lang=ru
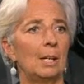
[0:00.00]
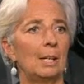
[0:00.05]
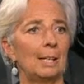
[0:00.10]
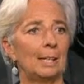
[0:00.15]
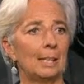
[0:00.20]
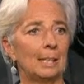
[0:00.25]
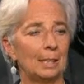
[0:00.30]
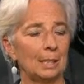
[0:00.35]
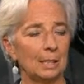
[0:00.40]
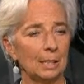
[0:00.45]

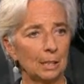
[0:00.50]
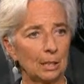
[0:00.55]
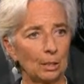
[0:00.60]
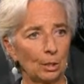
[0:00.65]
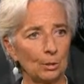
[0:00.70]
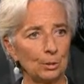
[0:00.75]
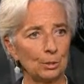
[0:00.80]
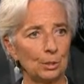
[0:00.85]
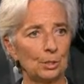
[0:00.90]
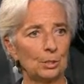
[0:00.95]
умножительного,
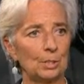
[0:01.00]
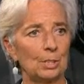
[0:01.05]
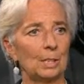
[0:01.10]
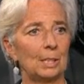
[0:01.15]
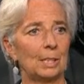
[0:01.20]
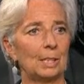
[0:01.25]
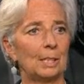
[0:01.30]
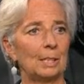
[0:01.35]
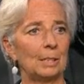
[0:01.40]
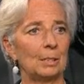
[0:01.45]
но и также
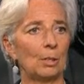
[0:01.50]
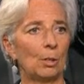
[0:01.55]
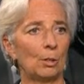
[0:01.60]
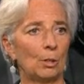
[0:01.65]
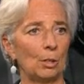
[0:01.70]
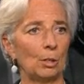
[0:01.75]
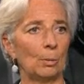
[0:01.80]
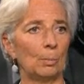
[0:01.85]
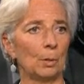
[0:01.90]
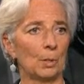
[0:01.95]
других
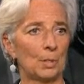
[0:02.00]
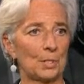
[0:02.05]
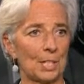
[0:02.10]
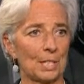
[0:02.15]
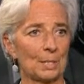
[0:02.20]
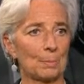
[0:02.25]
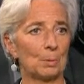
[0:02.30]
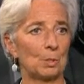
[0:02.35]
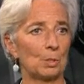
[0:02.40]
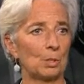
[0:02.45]

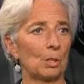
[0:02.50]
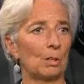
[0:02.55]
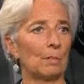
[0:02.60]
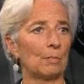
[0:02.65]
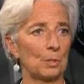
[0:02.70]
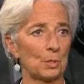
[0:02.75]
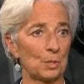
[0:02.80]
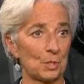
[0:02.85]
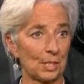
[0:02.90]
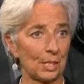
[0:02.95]
компонентов,
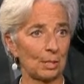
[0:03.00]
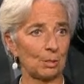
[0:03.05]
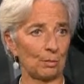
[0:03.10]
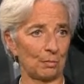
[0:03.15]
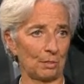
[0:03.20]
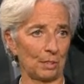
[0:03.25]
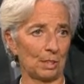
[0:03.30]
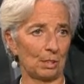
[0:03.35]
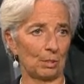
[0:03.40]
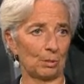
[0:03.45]
которые
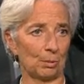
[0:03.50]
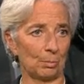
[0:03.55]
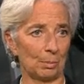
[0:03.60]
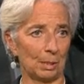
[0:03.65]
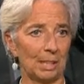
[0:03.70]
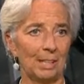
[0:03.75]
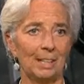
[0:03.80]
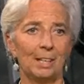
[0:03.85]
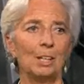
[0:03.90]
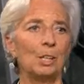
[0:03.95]

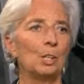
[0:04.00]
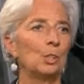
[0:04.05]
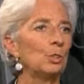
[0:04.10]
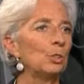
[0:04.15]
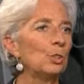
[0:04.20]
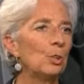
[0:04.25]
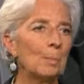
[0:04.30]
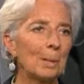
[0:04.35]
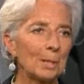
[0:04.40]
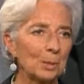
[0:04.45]

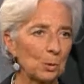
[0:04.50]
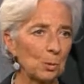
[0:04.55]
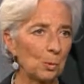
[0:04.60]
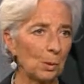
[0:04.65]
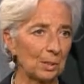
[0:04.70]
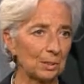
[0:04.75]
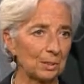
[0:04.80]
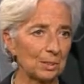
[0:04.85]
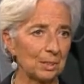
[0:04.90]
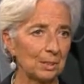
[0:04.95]
включены
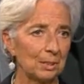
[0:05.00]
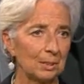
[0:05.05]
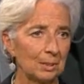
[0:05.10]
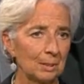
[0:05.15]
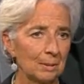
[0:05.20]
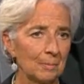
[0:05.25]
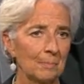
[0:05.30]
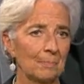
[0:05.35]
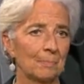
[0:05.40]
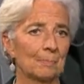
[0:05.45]
в
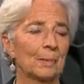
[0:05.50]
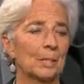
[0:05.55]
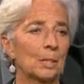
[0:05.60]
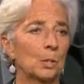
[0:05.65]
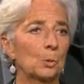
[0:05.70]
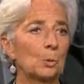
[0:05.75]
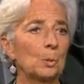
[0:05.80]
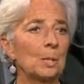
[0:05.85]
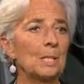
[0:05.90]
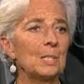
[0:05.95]
глобальную
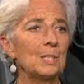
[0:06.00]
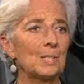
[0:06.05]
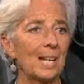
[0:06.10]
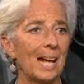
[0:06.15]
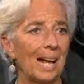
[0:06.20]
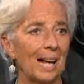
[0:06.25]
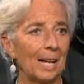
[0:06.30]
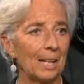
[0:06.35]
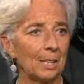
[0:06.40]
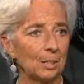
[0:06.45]
оценку
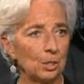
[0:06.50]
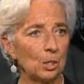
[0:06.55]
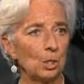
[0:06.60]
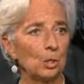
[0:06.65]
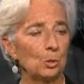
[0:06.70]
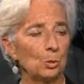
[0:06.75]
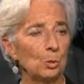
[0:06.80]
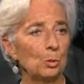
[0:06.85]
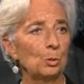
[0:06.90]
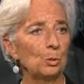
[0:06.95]

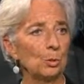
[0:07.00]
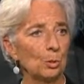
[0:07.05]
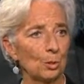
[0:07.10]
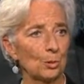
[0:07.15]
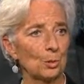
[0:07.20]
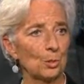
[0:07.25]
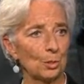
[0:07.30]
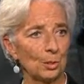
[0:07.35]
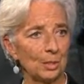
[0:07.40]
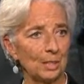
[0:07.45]
состояния
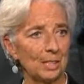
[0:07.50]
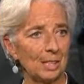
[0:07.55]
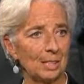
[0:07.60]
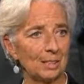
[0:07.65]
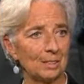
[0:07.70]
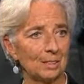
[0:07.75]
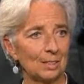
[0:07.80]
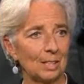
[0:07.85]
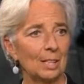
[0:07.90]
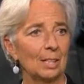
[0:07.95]
экономики
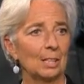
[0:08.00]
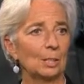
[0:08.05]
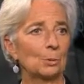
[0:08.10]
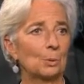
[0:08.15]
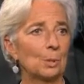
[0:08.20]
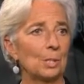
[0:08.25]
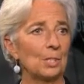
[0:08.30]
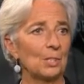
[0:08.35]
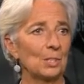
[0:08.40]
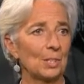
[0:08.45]

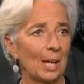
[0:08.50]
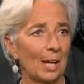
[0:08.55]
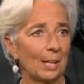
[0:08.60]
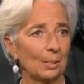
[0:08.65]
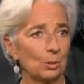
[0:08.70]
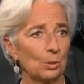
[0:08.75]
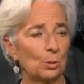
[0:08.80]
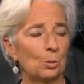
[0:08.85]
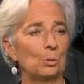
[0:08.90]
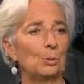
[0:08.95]

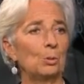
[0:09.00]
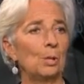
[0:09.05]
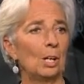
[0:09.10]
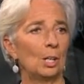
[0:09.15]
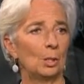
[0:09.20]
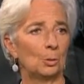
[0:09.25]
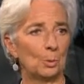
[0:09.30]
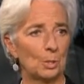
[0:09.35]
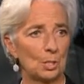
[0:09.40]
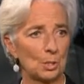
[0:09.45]

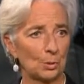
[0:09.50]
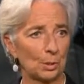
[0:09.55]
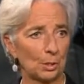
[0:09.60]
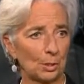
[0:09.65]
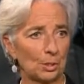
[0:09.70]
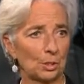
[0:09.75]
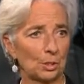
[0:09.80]
сколько бы